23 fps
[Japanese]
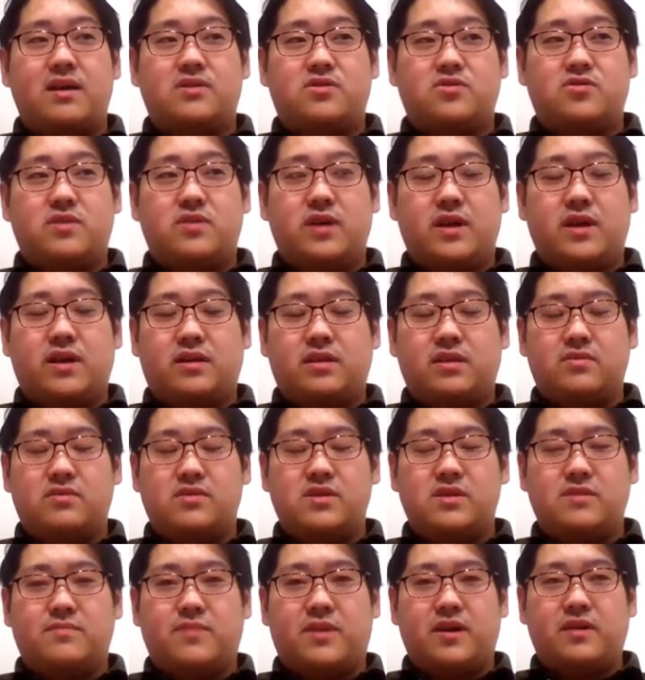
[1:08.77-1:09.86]
従来型の
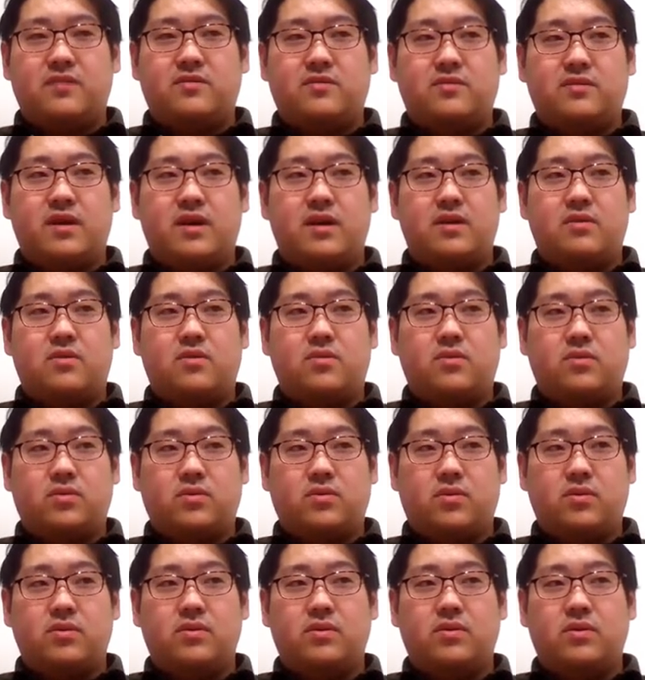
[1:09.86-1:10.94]
心肺蘇生法
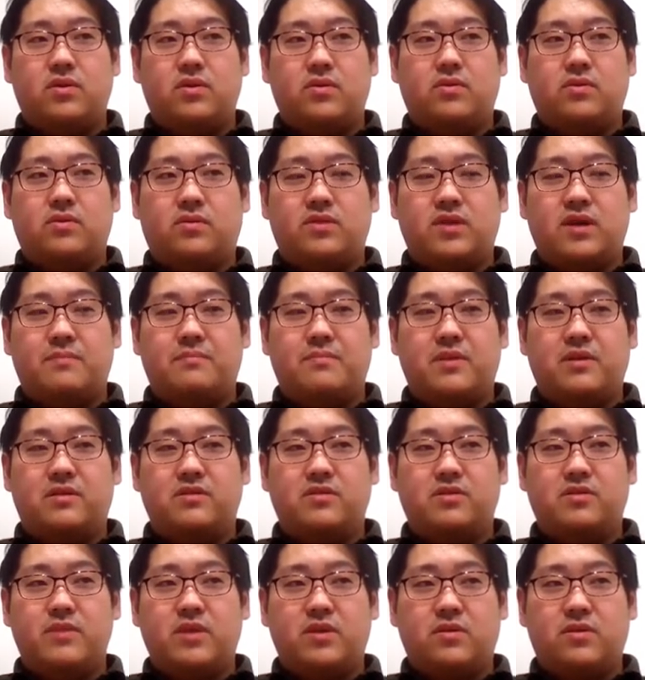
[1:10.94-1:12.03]
と胸骨圧迫
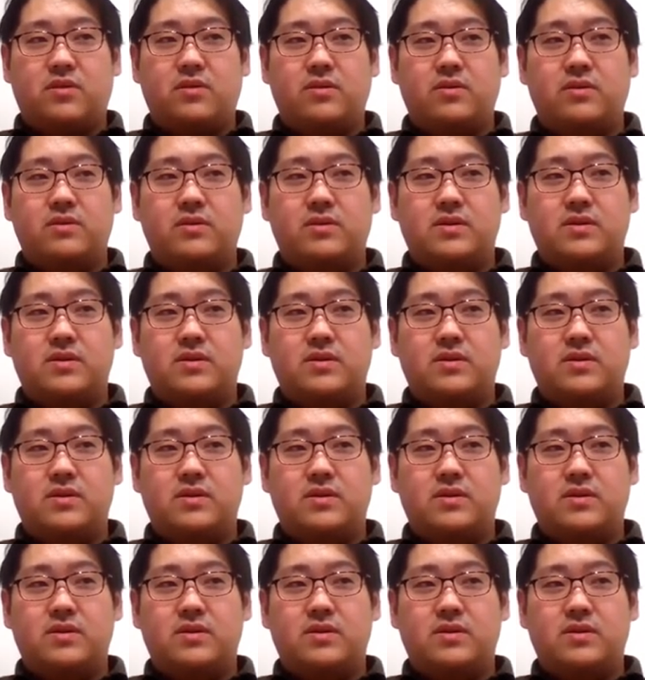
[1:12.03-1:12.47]
のみの